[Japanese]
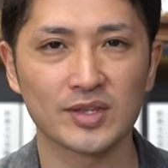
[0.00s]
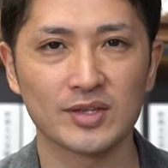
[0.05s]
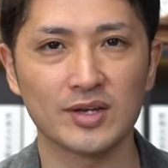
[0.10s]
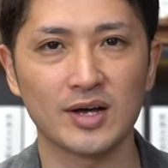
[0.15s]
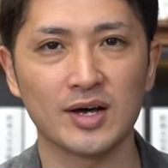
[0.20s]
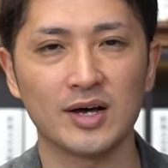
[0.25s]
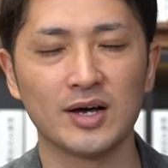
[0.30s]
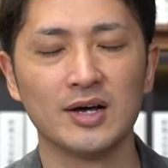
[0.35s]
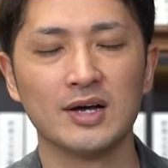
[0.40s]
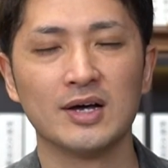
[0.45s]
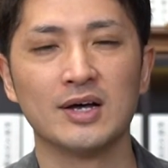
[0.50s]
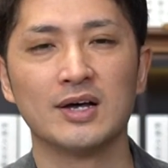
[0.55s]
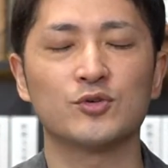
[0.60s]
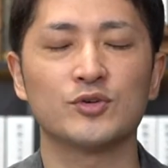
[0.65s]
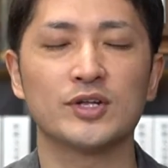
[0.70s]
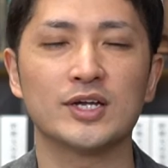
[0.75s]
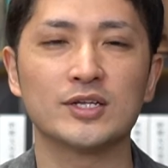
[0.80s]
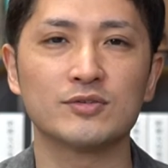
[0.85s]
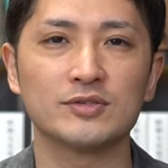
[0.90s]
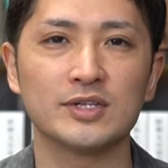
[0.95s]
いや
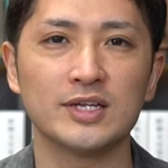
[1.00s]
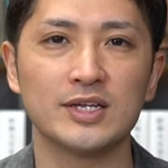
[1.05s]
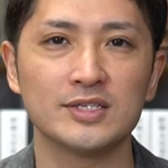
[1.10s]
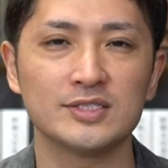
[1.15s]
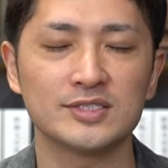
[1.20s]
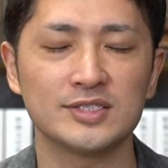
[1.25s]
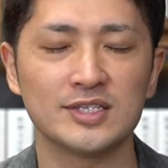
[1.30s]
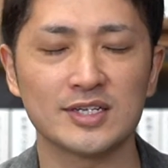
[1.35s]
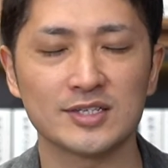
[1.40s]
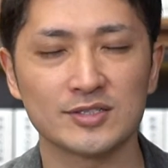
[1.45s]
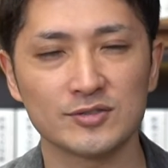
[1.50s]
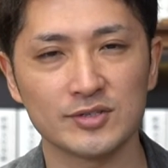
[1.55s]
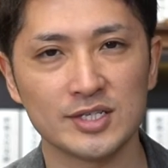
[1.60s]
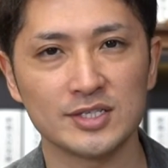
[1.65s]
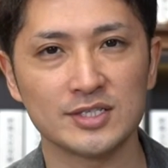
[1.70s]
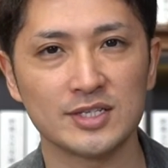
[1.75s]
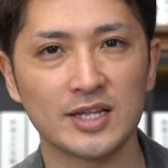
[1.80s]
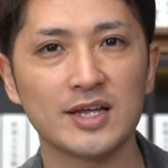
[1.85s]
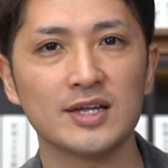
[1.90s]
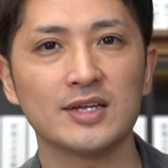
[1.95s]
トレードで好きな時
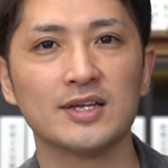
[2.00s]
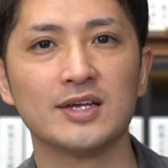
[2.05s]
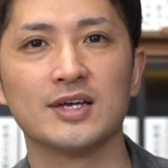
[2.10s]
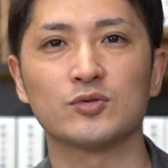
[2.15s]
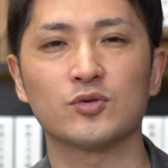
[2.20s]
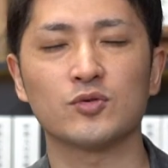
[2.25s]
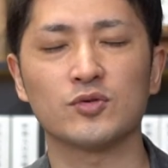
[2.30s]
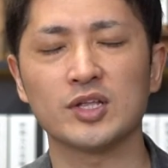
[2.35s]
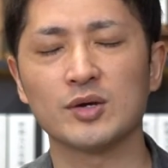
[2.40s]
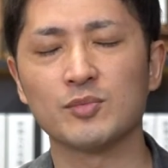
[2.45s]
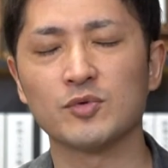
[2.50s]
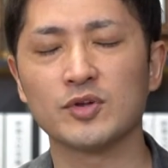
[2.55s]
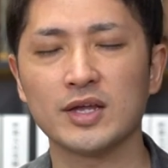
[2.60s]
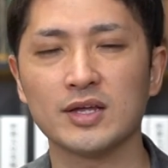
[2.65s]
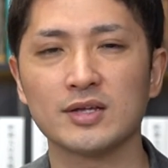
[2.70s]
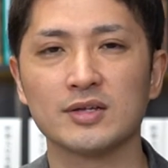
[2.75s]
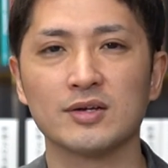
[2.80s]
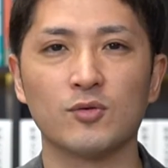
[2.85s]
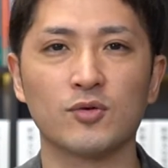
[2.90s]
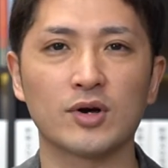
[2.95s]
にね、どこでも
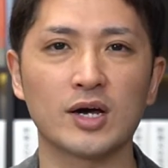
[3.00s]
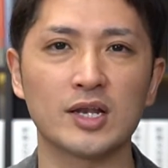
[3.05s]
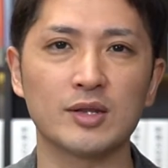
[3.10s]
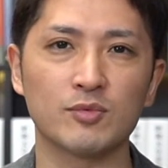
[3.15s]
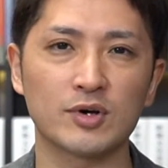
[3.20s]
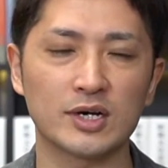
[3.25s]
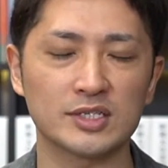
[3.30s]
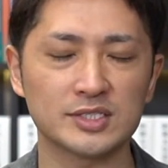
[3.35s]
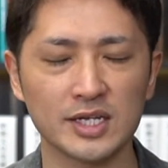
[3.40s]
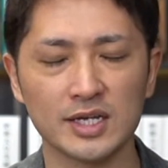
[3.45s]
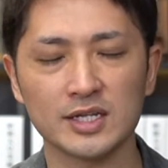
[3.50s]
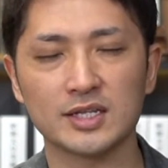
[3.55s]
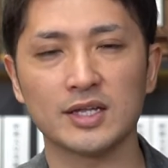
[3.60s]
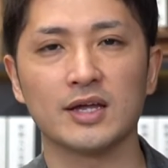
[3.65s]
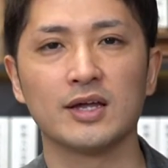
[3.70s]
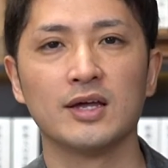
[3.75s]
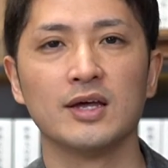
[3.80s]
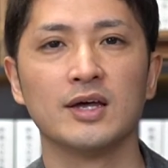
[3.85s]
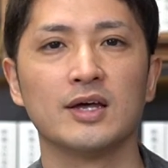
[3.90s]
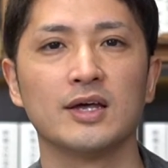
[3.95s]
ね、お金も稼げ
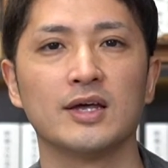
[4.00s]
て、